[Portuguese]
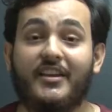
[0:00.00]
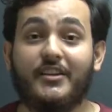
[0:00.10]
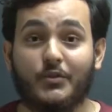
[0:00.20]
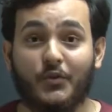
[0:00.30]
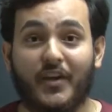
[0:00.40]
E
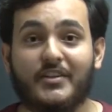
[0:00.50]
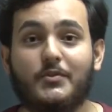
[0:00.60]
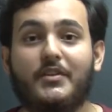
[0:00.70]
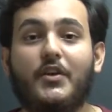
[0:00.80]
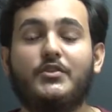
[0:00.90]
isso fez
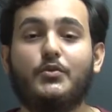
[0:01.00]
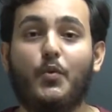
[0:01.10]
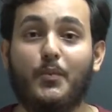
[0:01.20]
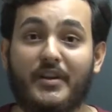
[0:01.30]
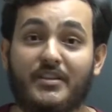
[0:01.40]
com que eu
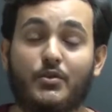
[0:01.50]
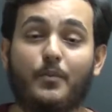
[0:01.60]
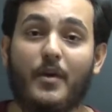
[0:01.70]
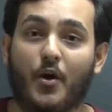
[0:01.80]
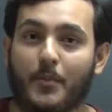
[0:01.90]
descobrisse o
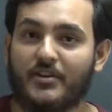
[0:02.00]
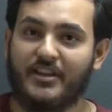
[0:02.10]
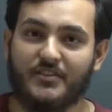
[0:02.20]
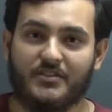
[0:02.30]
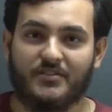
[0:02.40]
meu
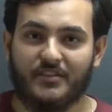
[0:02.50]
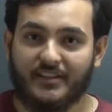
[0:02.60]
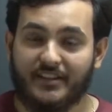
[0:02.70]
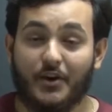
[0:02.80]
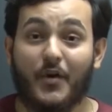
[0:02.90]
projeto de
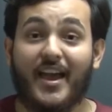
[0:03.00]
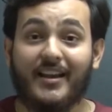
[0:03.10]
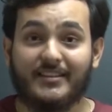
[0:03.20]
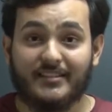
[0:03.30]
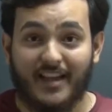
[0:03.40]
vida, que eu
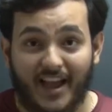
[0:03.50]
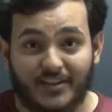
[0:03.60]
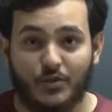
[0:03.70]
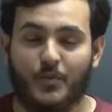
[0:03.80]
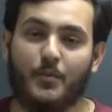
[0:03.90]

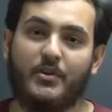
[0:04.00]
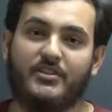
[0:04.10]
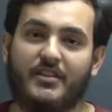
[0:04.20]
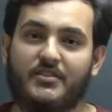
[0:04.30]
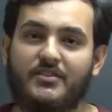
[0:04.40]
realizasse o meu projeto